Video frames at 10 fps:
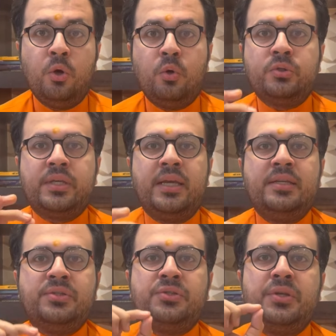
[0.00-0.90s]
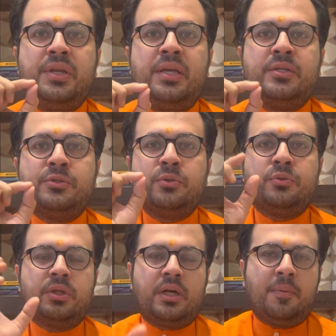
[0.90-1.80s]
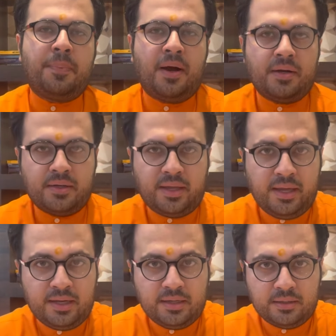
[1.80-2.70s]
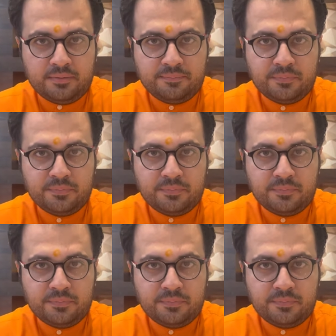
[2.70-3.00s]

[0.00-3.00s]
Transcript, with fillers: उसे श्री सुक्त का पाठ कहकर